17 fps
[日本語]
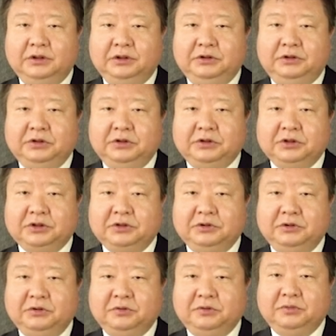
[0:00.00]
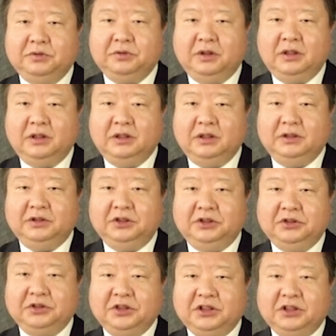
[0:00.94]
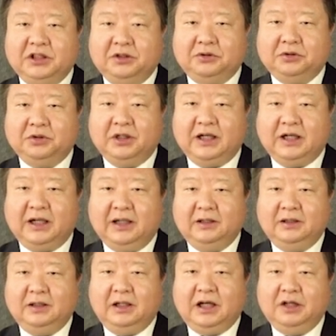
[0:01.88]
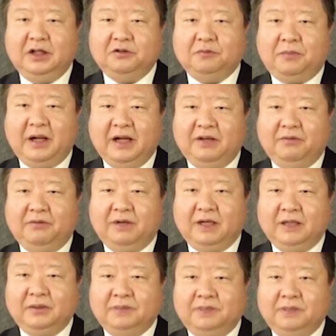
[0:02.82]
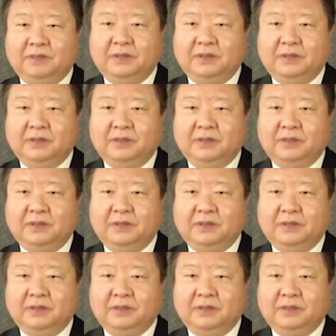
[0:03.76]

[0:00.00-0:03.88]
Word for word: ユリクス入門を入手したことがある場合は、